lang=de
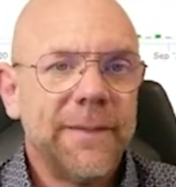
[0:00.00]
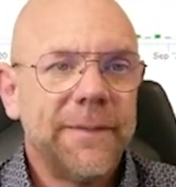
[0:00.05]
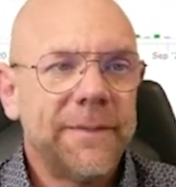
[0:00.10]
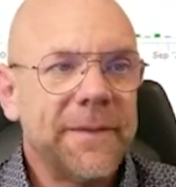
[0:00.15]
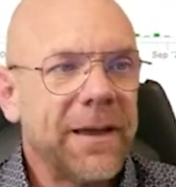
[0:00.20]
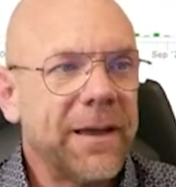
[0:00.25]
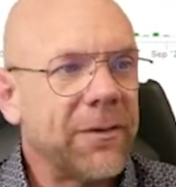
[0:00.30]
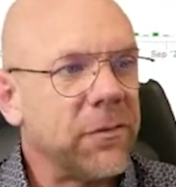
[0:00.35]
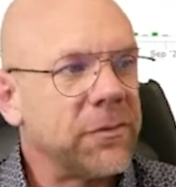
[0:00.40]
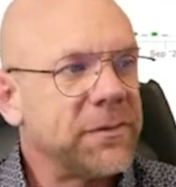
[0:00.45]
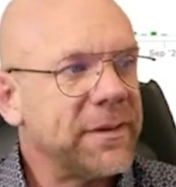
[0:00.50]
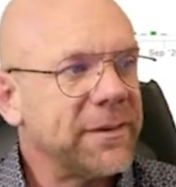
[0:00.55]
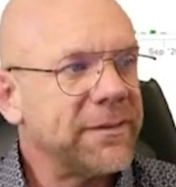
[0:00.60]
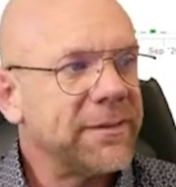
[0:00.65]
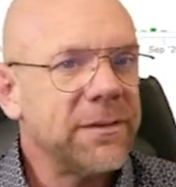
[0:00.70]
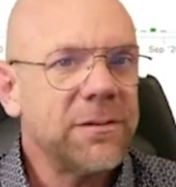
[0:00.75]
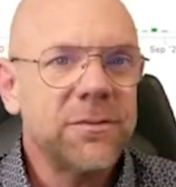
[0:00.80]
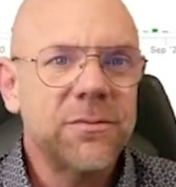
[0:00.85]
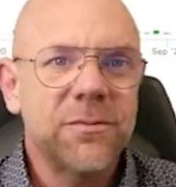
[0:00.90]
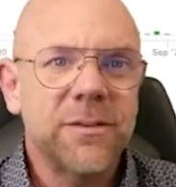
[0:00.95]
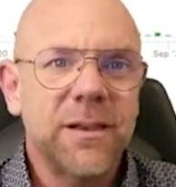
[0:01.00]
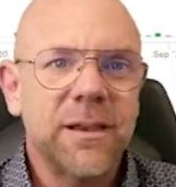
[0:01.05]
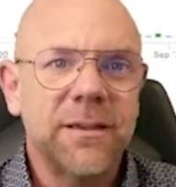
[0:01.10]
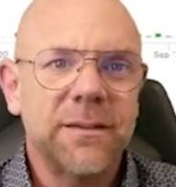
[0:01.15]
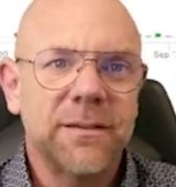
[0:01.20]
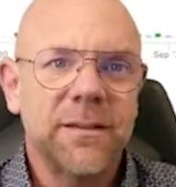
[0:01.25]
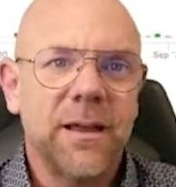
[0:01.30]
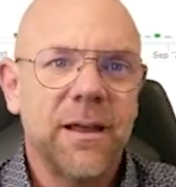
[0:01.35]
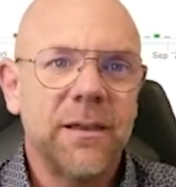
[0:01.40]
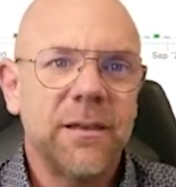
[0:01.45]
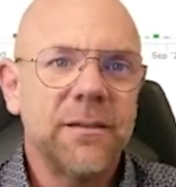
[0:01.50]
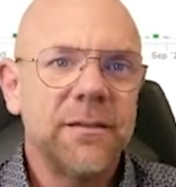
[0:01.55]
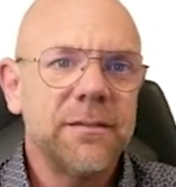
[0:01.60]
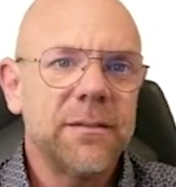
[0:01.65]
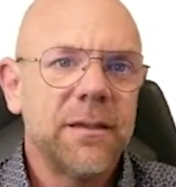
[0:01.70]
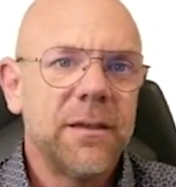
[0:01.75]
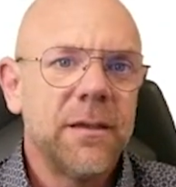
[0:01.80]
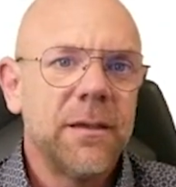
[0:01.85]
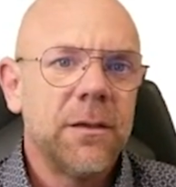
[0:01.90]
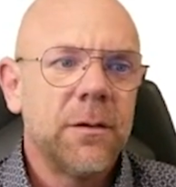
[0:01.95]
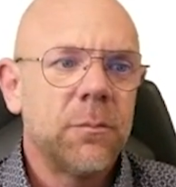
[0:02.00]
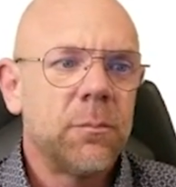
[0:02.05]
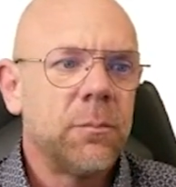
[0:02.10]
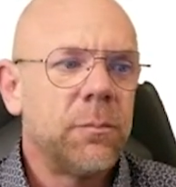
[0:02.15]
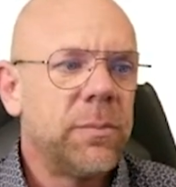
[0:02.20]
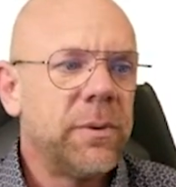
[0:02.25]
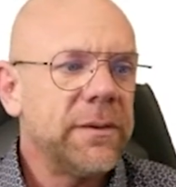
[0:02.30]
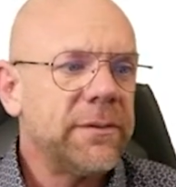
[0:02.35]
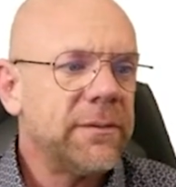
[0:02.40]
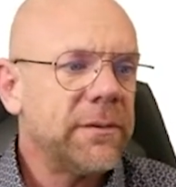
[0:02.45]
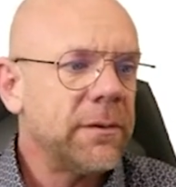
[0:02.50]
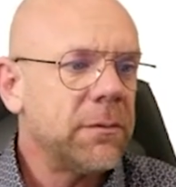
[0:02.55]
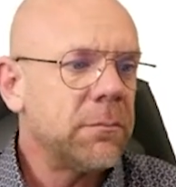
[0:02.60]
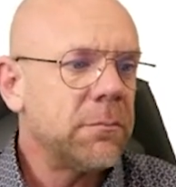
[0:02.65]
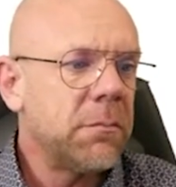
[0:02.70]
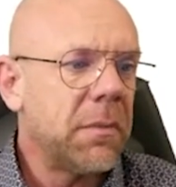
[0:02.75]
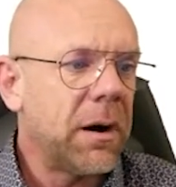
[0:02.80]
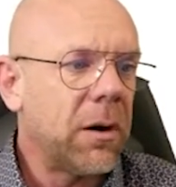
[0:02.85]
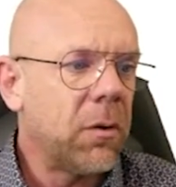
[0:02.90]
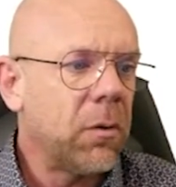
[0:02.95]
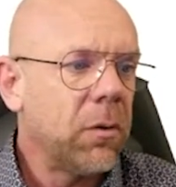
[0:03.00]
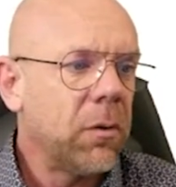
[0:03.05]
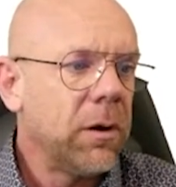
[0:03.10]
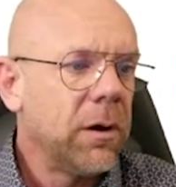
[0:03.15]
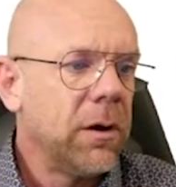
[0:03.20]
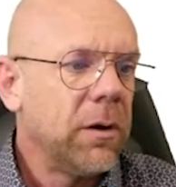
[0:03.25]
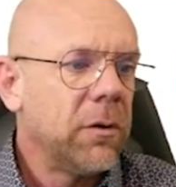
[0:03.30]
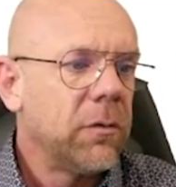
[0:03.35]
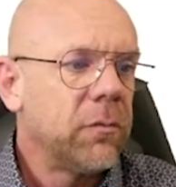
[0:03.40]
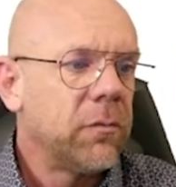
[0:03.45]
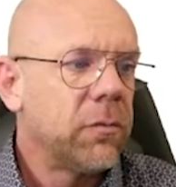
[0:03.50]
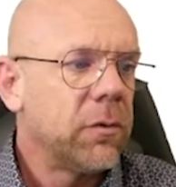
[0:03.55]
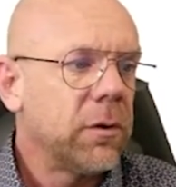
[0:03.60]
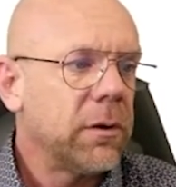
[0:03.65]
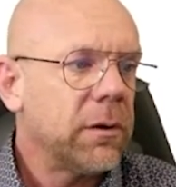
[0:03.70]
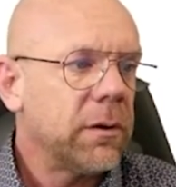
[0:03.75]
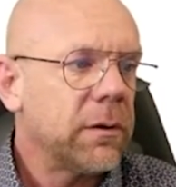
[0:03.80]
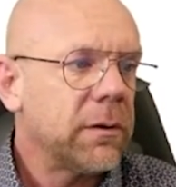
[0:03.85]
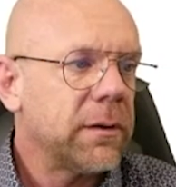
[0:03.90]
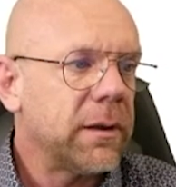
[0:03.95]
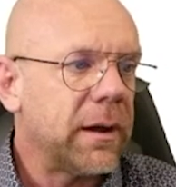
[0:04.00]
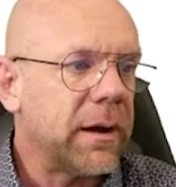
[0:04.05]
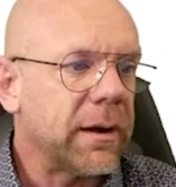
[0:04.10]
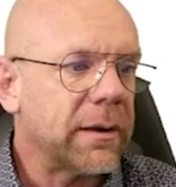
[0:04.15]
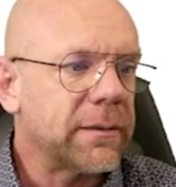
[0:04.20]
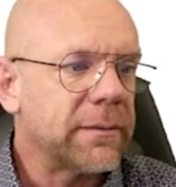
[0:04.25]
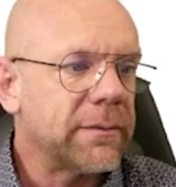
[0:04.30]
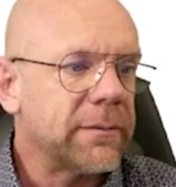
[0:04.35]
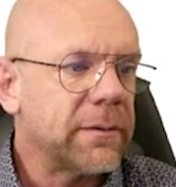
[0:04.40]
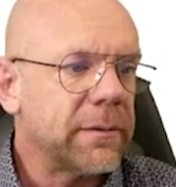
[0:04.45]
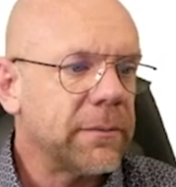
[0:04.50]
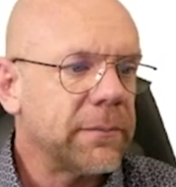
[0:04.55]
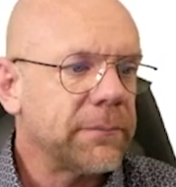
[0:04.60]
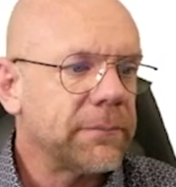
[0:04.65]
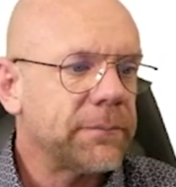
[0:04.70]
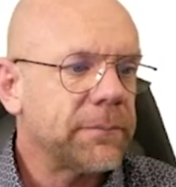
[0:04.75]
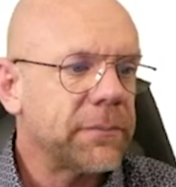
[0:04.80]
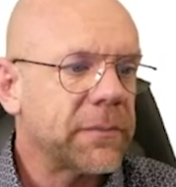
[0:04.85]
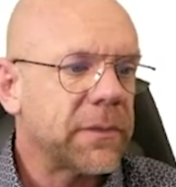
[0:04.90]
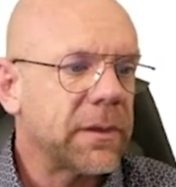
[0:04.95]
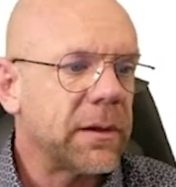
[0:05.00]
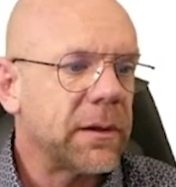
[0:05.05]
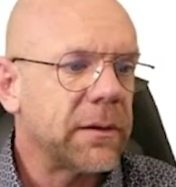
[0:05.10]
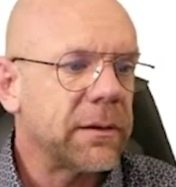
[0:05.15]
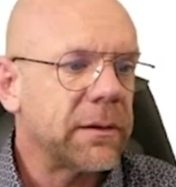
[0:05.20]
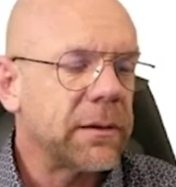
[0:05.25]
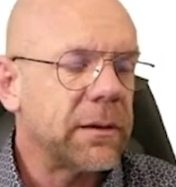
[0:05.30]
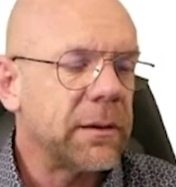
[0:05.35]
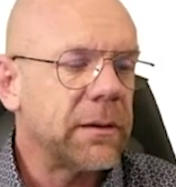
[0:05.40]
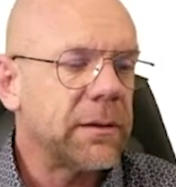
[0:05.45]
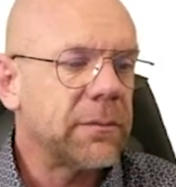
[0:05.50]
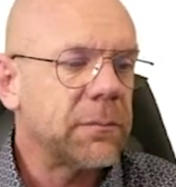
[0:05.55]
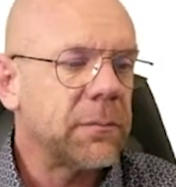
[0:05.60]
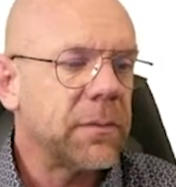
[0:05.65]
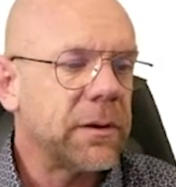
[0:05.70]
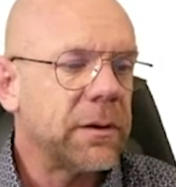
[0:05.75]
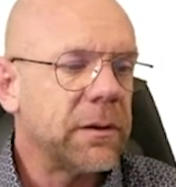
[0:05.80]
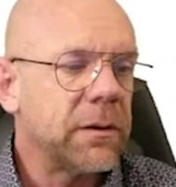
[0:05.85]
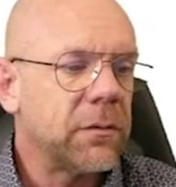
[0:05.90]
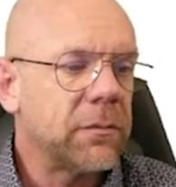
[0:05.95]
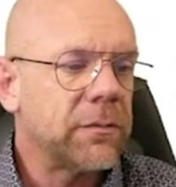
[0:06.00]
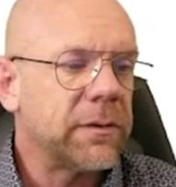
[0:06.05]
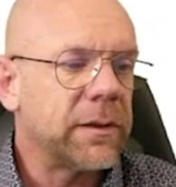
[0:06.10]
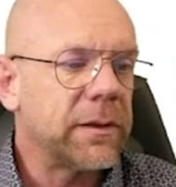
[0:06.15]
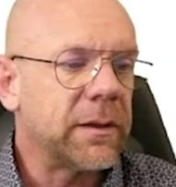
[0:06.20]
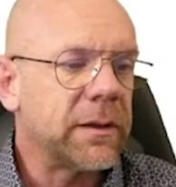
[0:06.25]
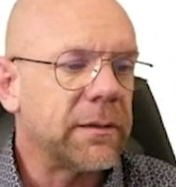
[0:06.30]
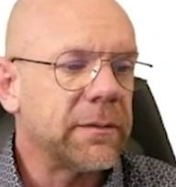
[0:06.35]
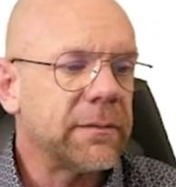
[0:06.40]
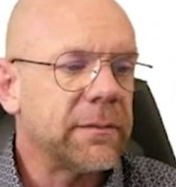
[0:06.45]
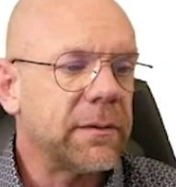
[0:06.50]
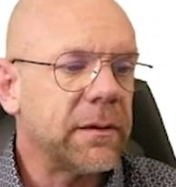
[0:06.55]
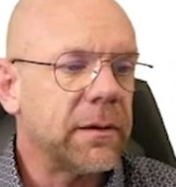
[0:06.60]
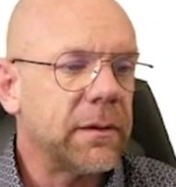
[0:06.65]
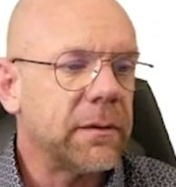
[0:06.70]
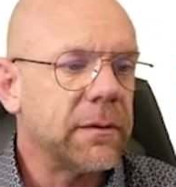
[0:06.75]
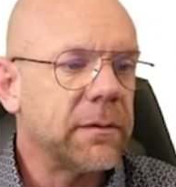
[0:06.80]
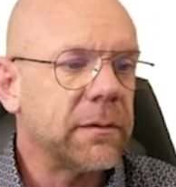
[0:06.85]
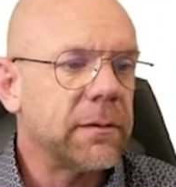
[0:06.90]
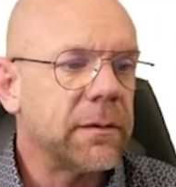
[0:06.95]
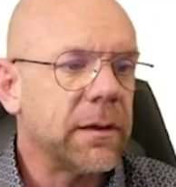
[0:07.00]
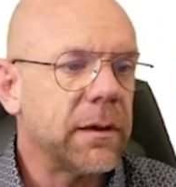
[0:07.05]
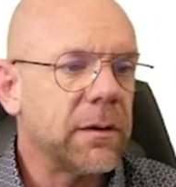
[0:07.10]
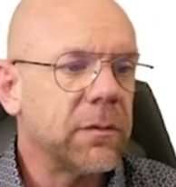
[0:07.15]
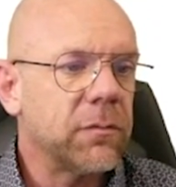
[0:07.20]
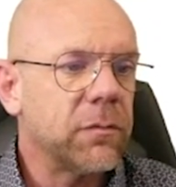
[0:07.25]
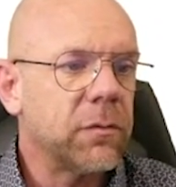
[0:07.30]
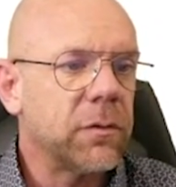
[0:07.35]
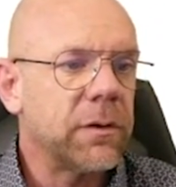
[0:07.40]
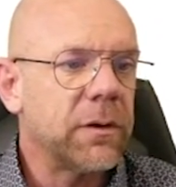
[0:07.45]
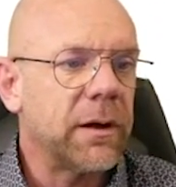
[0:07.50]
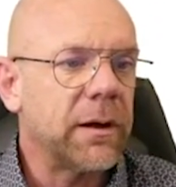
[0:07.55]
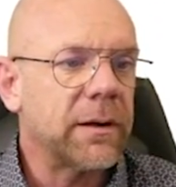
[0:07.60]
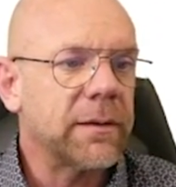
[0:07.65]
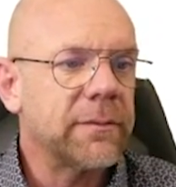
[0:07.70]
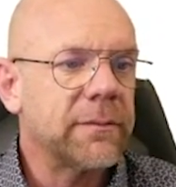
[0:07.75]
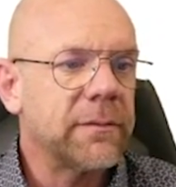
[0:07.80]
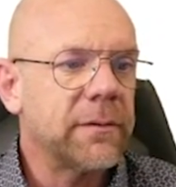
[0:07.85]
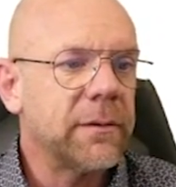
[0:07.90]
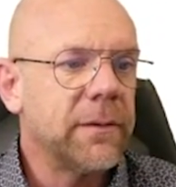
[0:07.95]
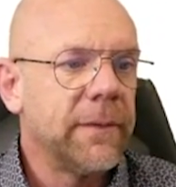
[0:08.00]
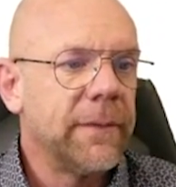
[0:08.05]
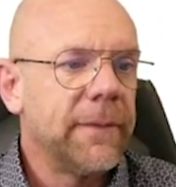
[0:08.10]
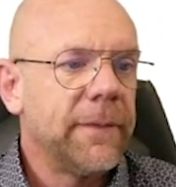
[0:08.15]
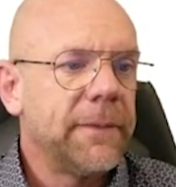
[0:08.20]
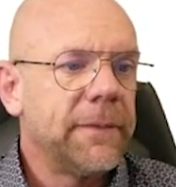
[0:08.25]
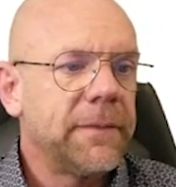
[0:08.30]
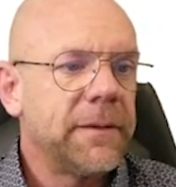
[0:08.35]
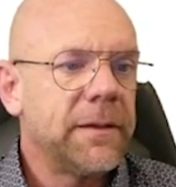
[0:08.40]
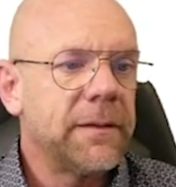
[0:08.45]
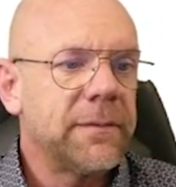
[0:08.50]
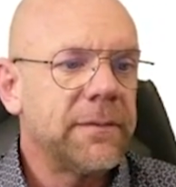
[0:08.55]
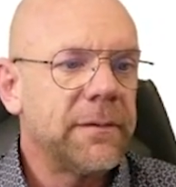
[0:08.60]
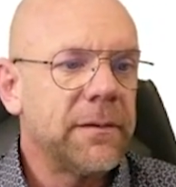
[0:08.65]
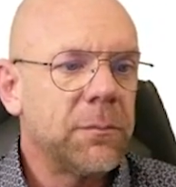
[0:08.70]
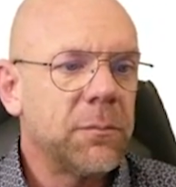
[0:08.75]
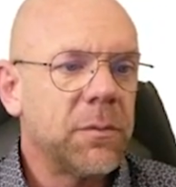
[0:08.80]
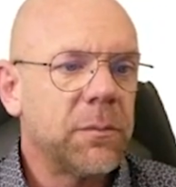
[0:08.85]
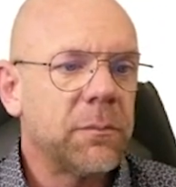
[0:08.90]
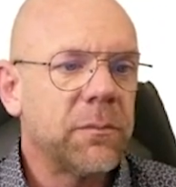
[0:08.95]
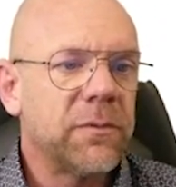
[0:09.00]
Ja, und das ist vielleicht alles ein bisschen mau für eine Aktie. Ja, ich gehe jetzt mal hier auf die Kennzahlen. Ja, für eine Aktie, die jetzt hier mit einem